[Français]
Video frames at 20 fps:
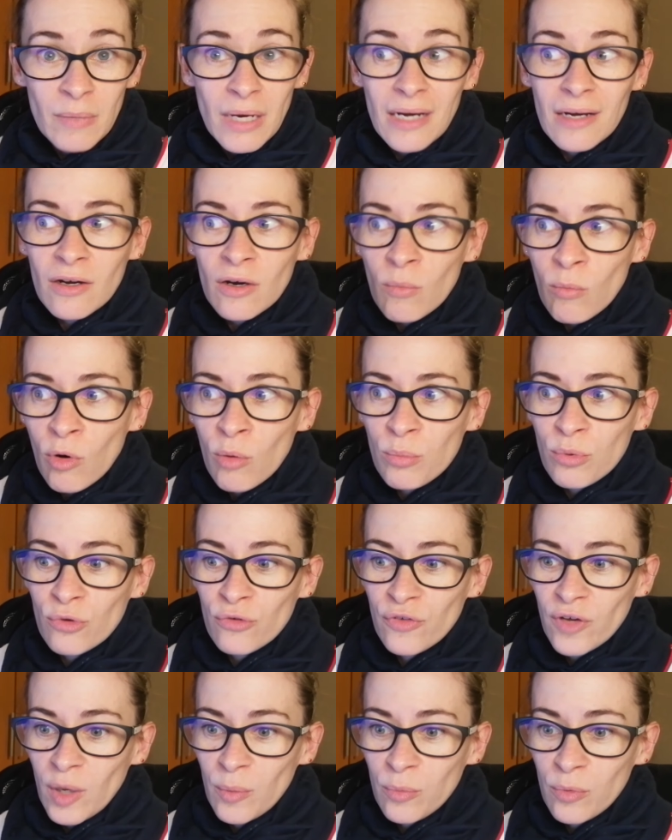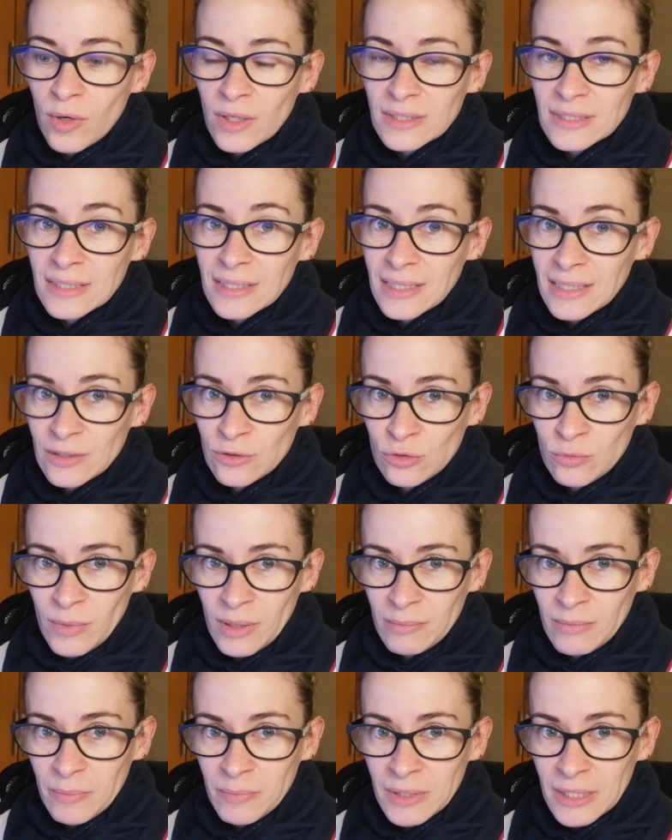bah, comment on peut faire pour intégrer du
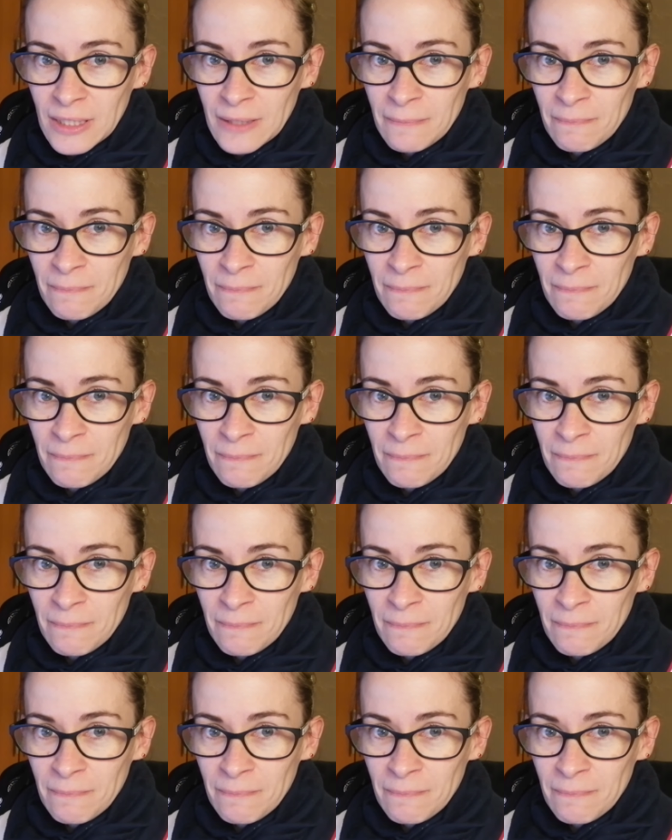mind mapping